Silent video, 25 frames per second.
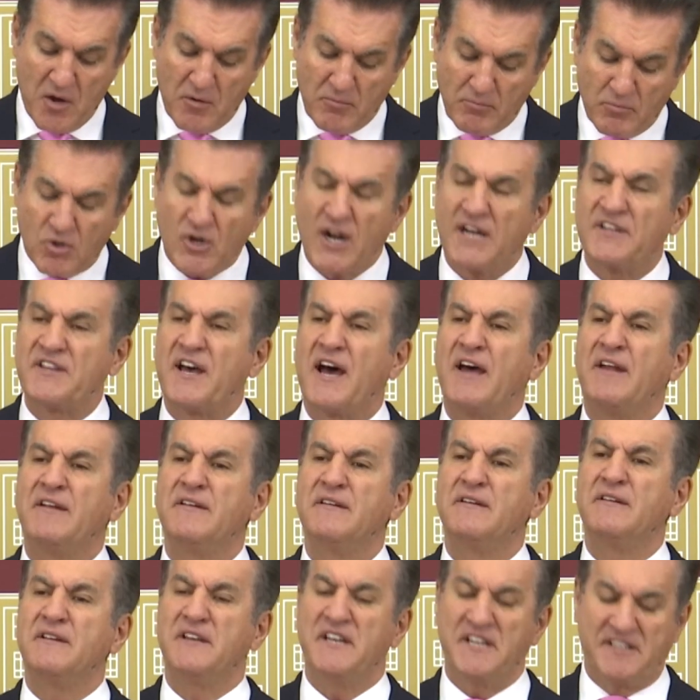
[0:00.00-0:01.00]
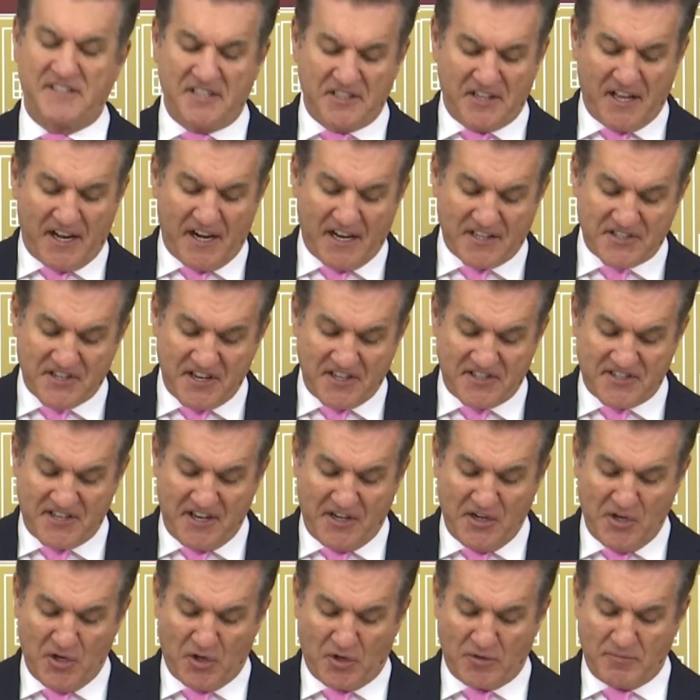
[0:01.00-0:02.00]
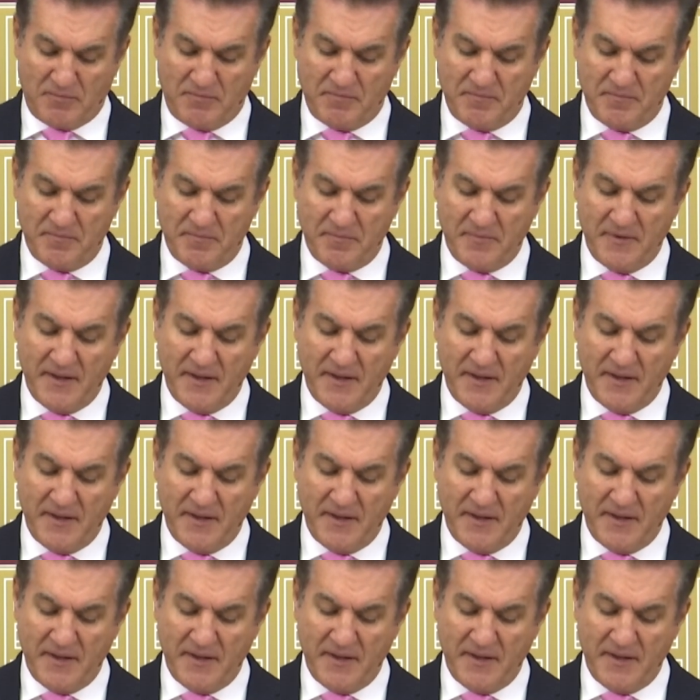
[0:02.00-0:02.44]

Buradan iktidara sesleniyorum.